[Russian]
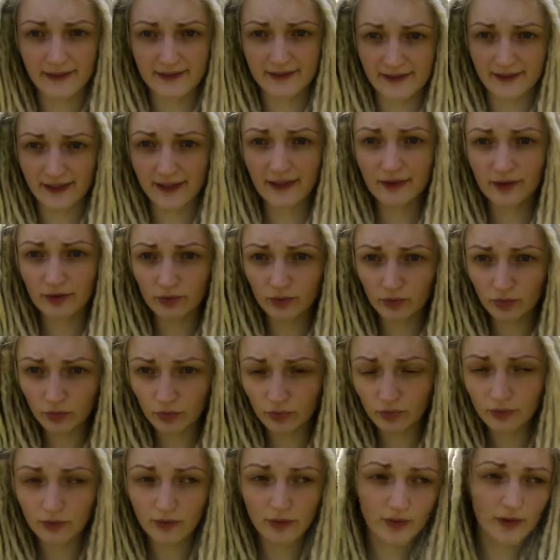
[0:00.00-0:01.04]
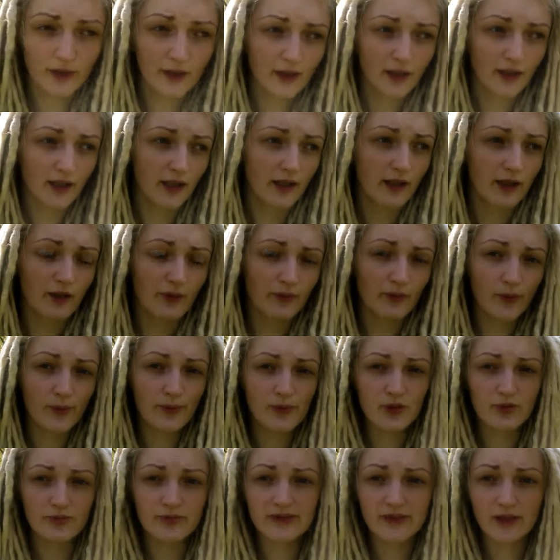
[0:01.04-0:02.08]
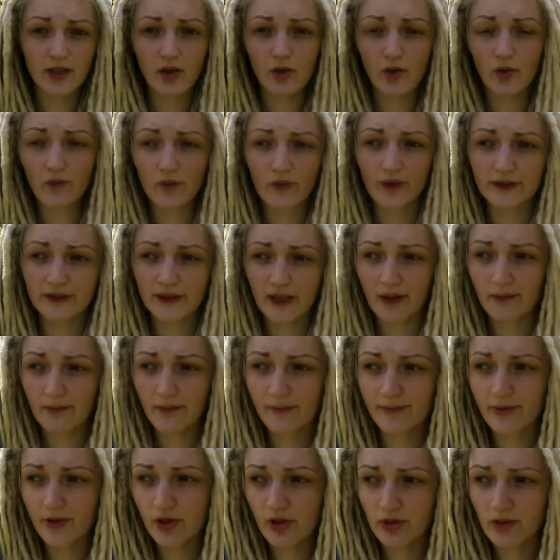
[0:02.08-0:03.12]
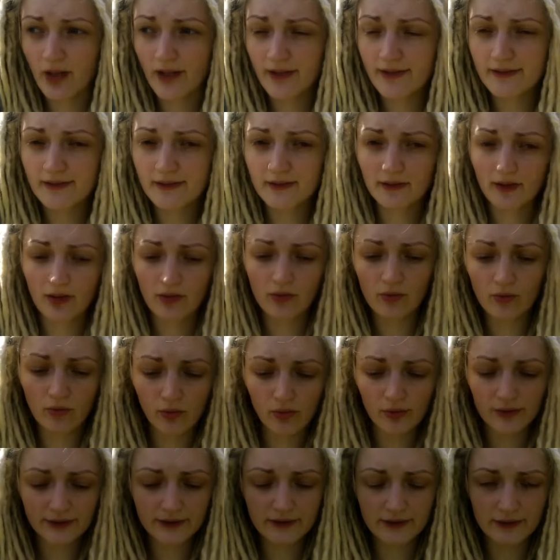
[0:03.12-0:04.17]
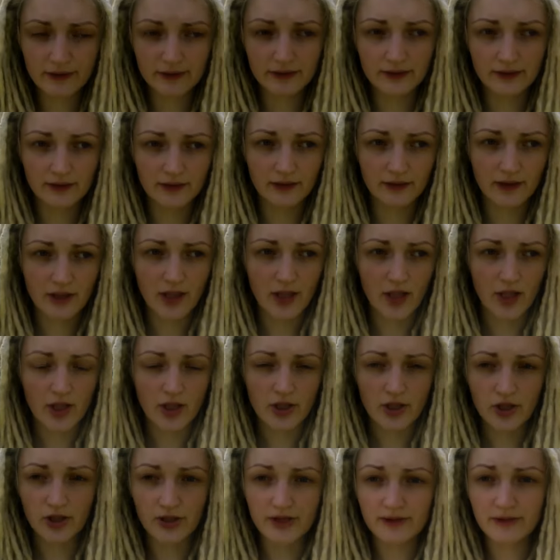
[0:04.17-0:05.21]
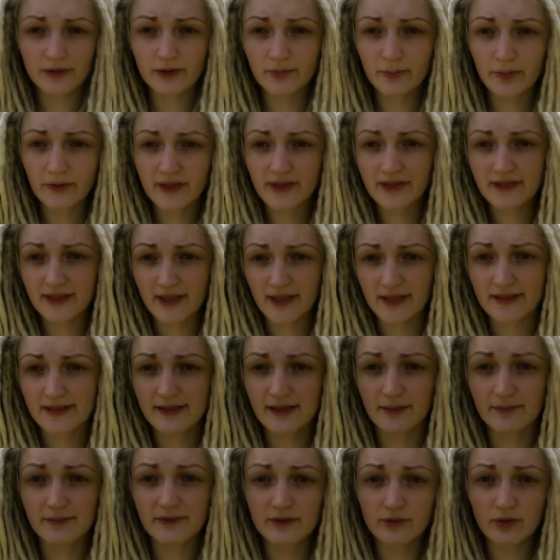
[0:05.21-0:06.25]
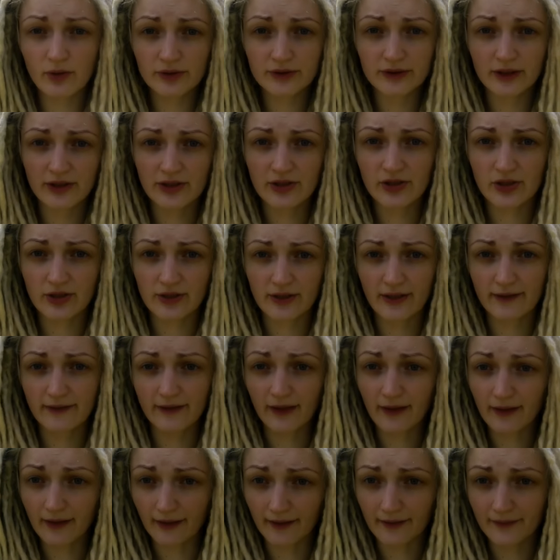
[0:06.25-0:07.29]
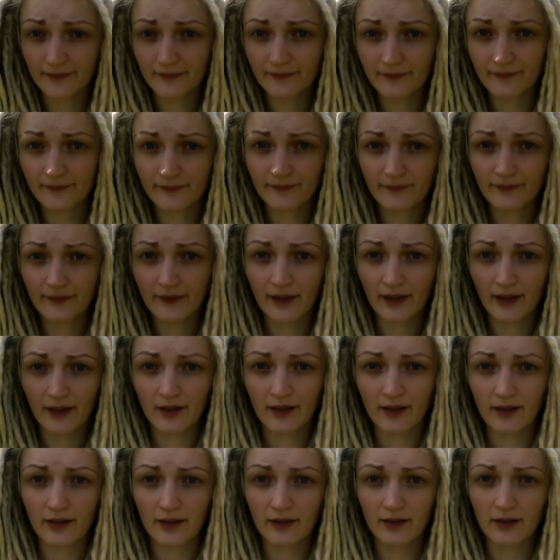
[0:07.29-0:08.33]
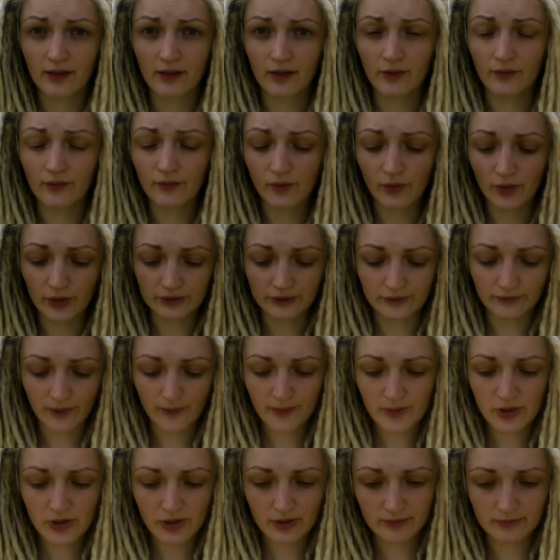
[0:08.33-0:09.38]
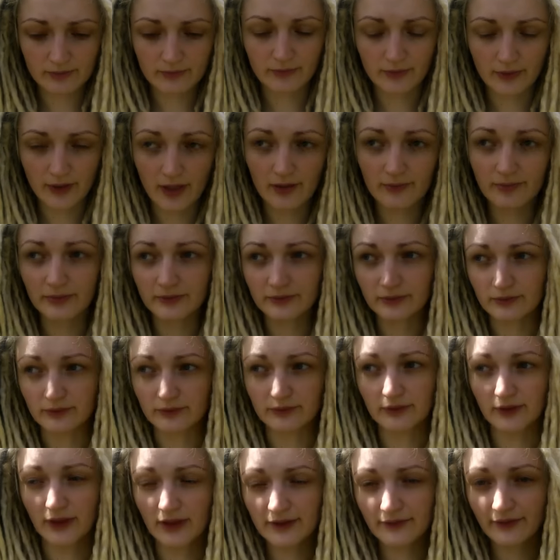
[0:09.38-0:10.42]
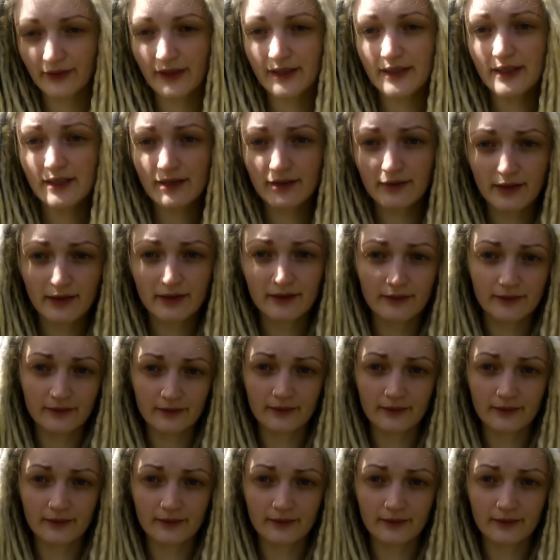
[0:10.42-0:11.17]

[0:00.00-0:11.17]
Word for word: ПЗУ – в общем, страховка нам обошлась на год 657 э, злотых с человека. Вот, в общем, как бы ну, на двоих,